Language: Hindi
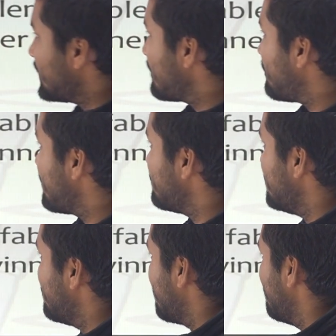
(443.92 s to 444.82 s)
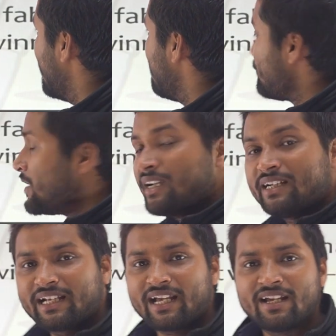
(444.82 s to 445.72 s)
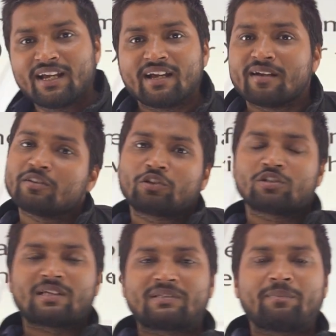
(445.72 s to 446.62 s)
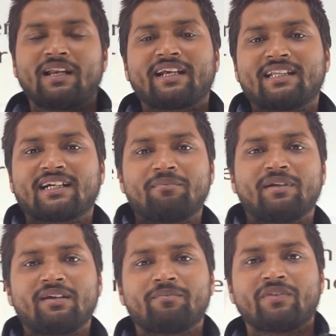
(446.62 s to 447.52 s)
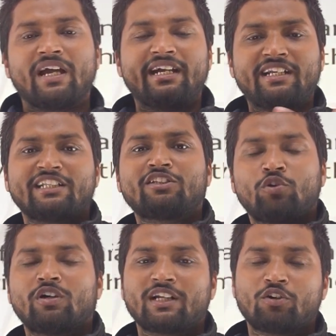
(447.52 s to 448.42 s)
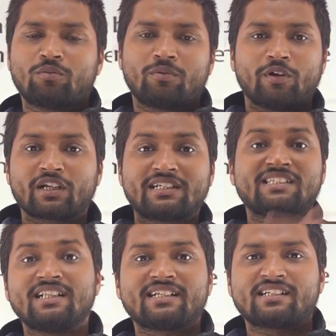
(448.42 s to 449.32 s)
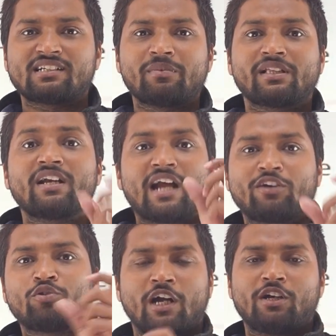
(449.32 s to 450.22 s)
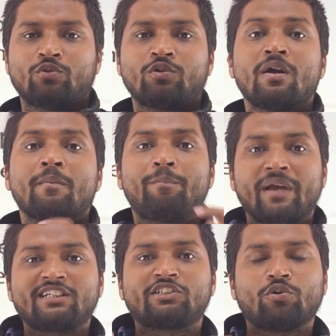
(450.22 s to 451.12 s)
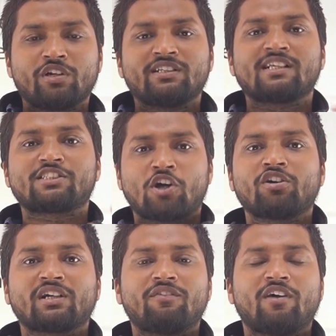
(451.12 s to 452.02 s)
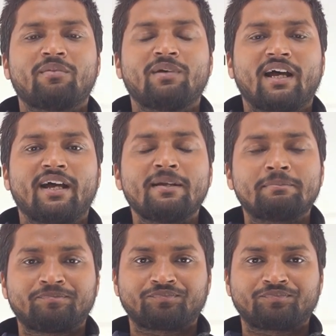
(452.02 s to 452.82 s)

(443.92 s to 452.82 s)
चार पार्ट में ही बटा हुआ है ठीक है तो सबसे पहले क्या देखा हमने एटीन गोल्डन ग्लोब किस लिए चर्चा में था नाटू नाटू बेस्ट ओरिजिनल सॉन्ग का अवार्ड मिला है